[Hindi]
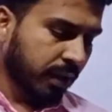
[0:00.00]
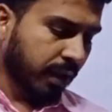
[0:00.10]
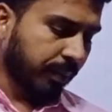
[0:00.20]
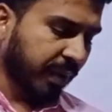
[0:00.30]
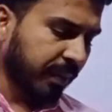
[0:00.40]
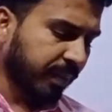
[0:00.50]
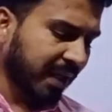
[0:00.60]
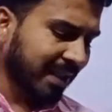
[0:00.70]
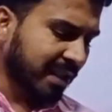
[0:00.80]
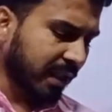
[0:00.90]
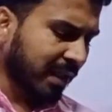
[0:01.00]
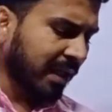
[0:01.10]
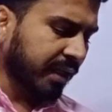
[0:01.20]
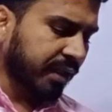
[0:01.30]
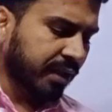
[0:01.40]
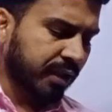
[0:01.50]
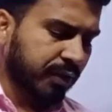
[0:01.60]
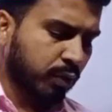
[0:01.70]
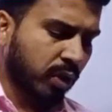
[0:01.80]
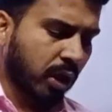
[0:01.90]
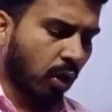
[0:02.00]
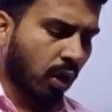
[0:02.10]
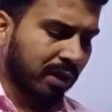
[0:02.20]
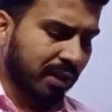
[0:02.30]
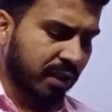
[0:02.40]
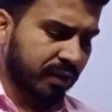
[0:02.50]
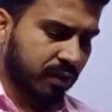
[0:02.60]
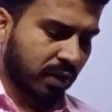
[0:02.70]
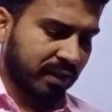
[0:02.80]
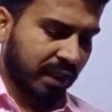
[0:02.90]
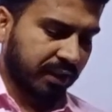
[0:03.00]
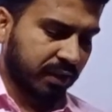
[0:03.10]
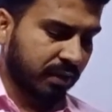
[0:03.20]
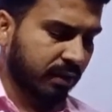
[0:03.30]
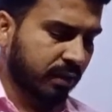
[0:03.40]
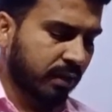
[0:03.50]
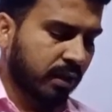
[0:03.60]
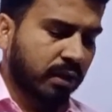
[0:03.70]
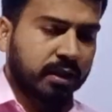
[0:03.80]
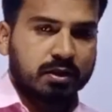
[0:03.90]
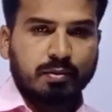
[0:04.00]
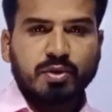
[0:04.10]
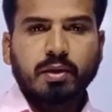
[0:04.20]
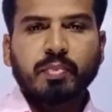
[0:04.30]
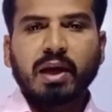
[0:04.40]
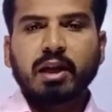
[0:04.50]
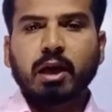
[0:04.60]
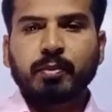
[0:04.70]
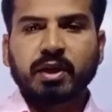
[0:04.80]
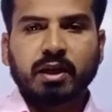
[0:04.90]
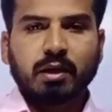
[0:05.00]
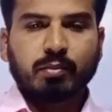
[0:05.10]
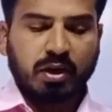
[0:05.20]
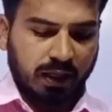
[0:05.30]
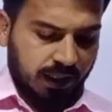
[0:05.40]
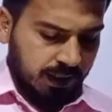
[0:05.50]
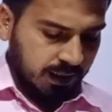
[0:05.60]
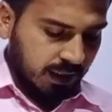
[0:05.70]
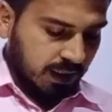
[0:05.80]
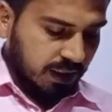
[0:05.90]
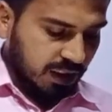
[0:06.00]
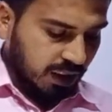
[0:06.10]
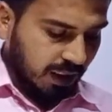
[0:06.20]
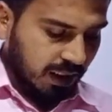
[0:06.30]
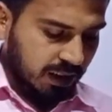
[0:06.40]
कि प्रीपेयर जनरल इंट्रीज टू रिकॉर्ड दीज ट्रांजेक्शन कि सबसे पहले आपने क्या बनाना है जनरल